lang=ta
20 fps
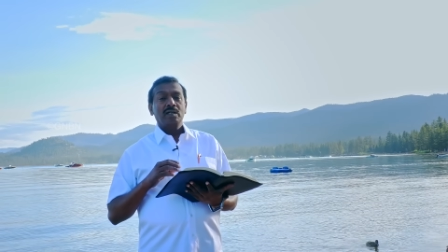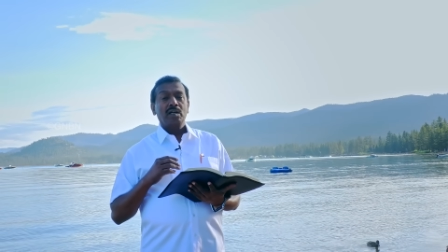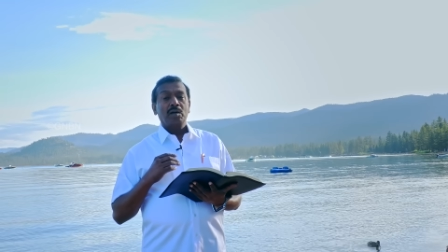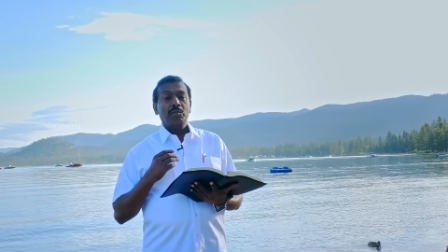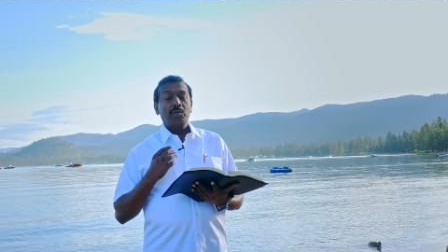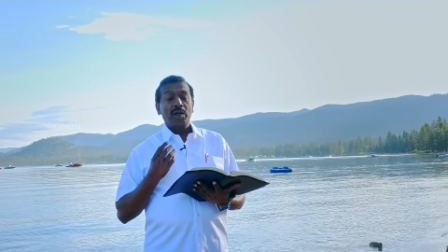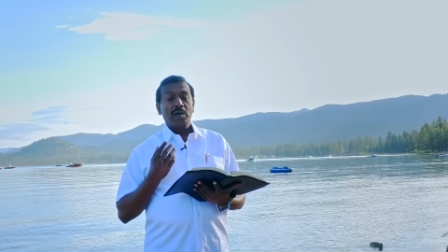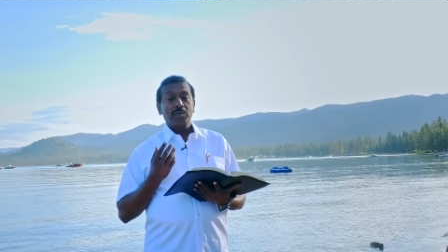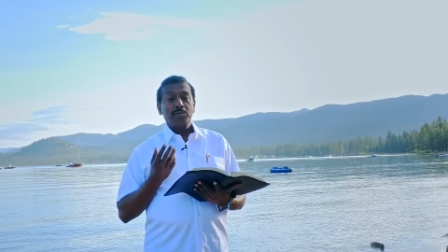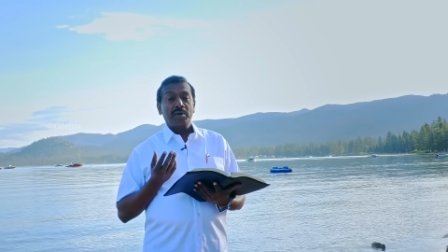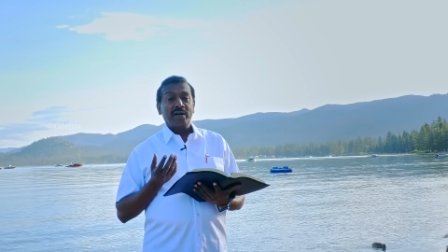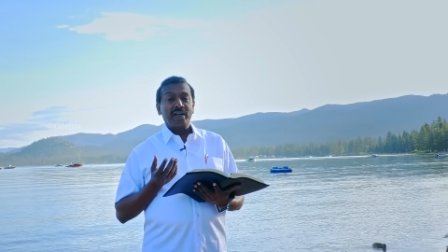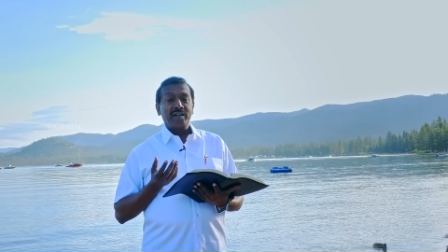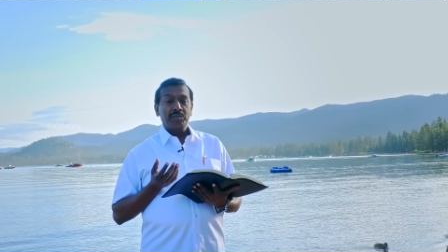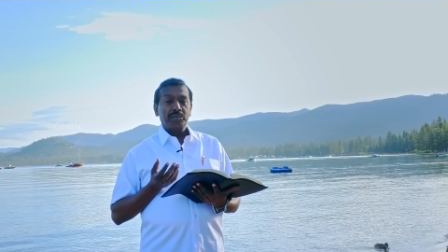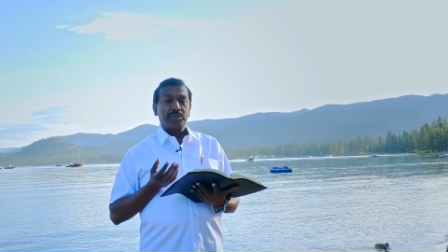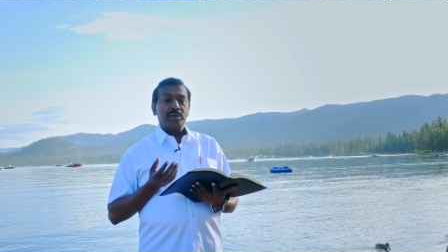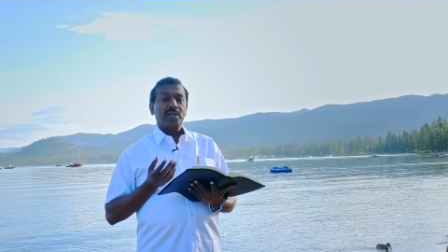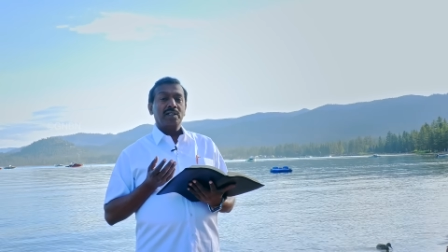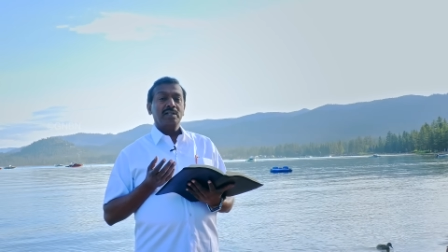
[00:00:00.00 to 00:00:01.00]
நம்மளை
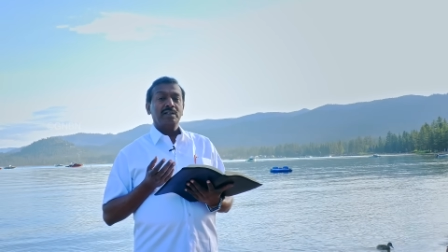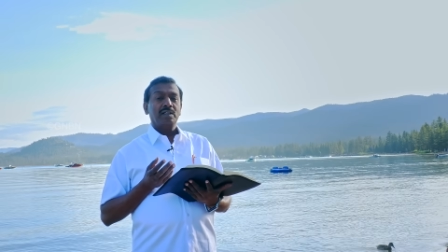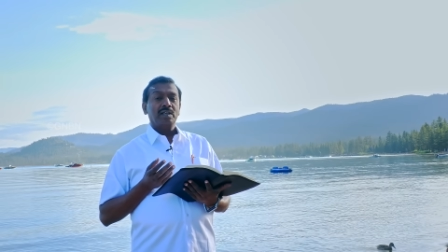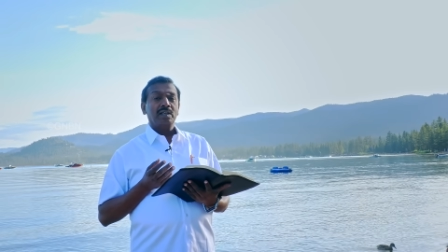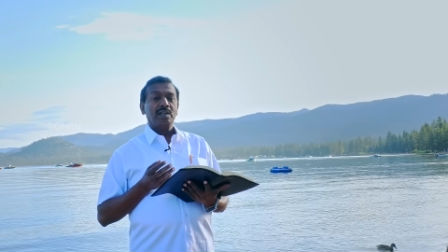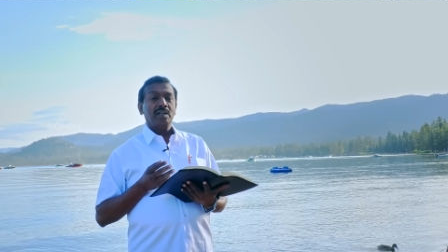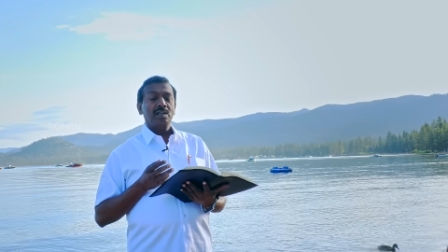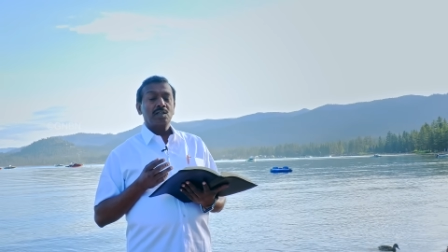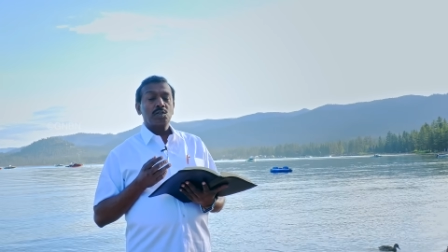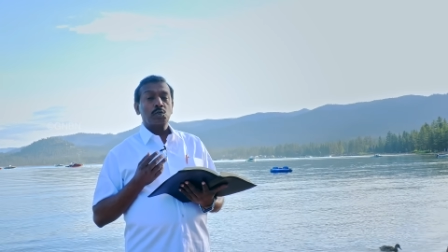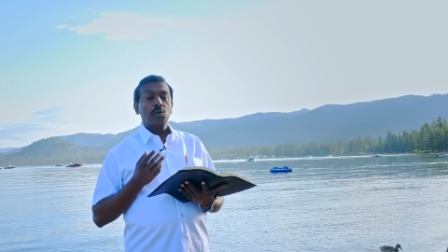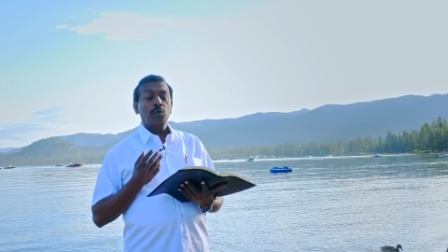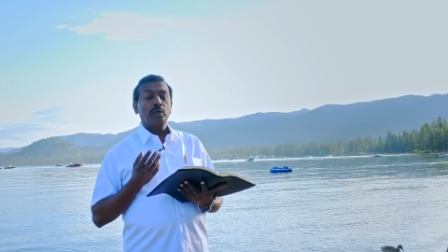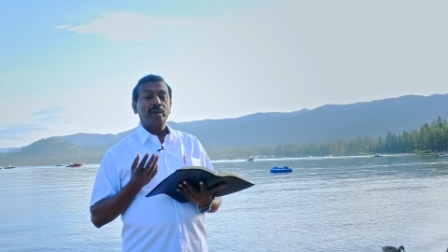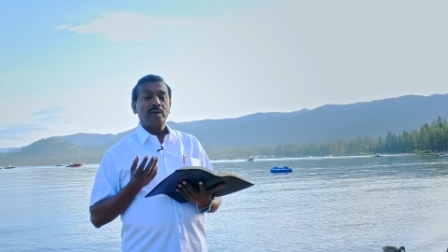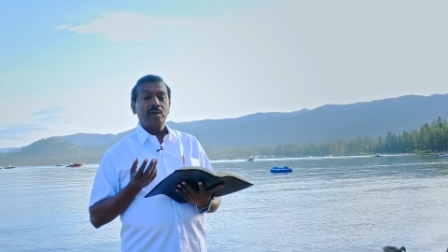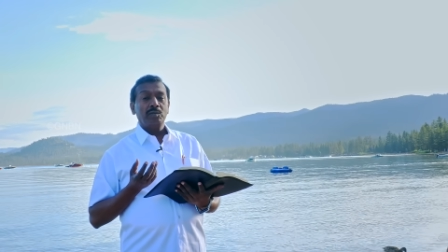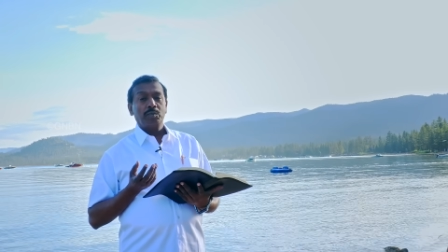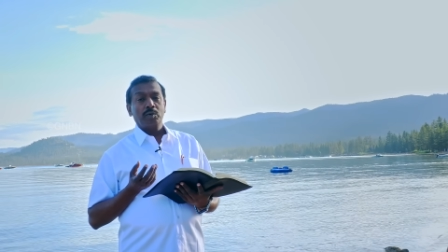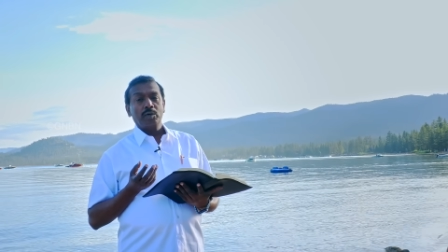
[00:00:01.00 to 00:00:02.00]
பயப்படுத்த
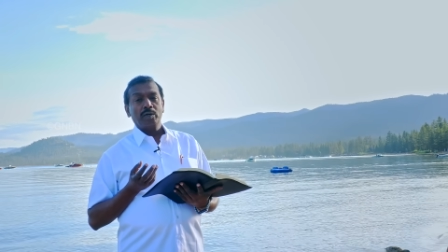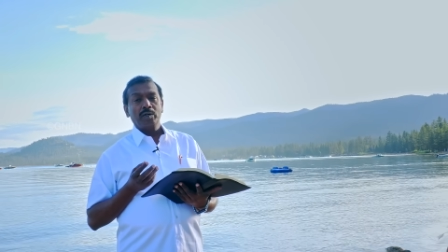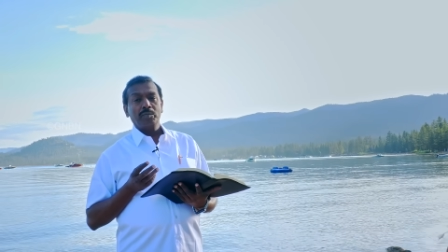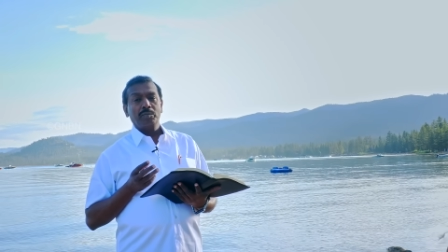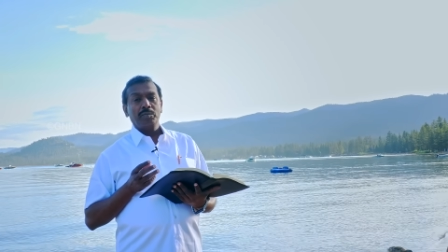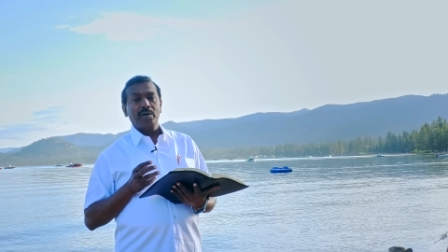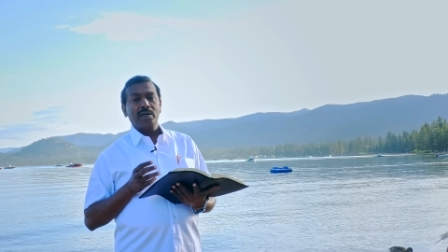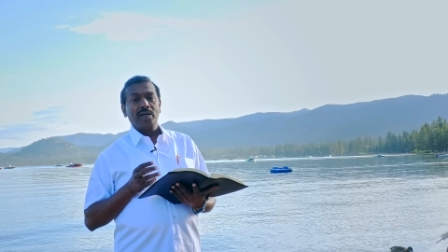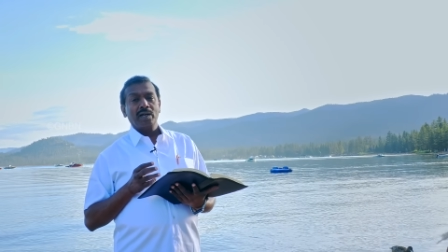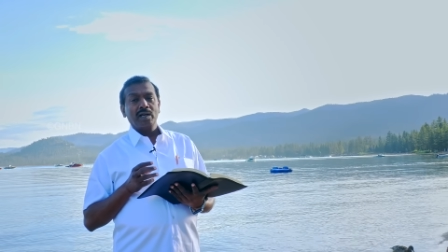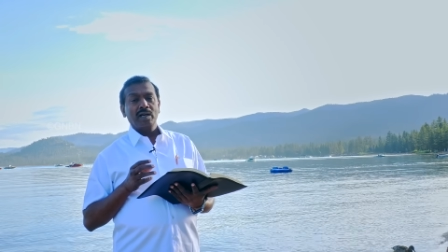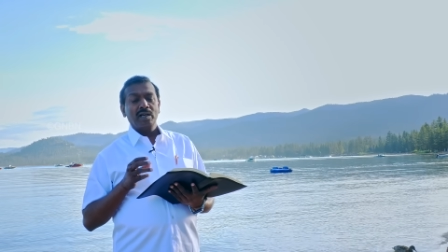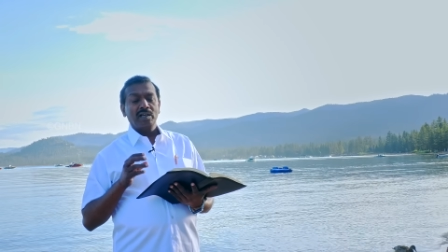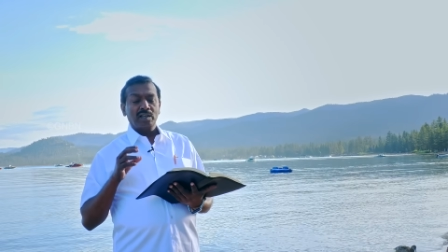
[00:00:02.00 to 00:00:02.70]
சோர்ந்து போக பண்ண